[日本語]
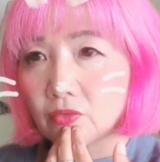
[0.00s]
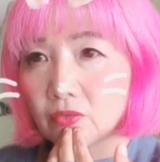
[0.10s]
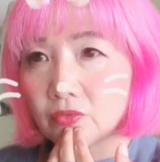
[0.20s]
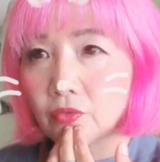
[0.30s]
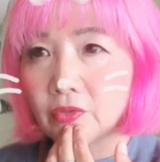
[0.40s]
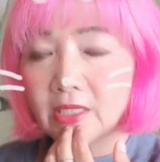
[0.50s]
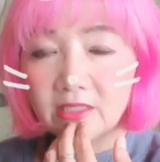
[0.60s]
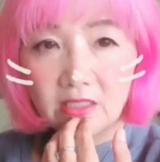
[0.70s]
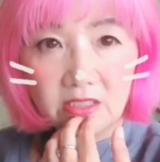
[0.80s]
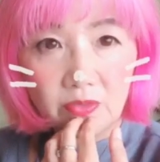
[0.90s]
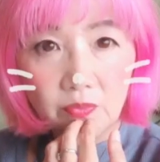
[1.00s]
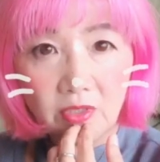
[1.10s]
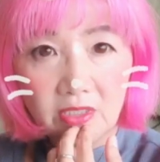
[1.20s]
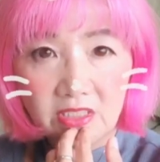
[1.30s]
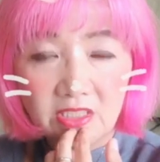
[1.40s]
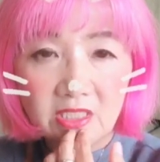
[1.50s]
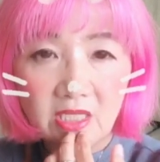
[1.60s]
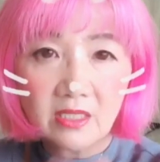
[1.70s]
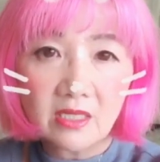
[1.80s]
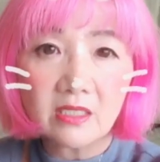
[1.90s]
どうやったら自分が新鮮
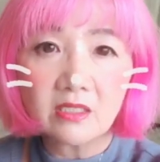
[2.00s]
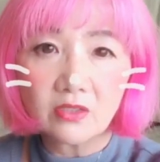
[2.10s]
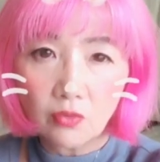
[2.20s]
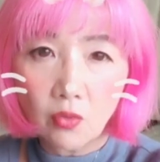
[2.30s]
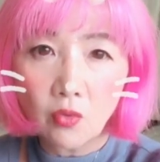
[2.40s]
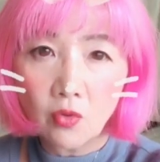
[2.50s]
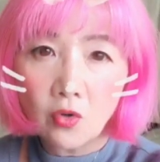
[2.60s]
な演技を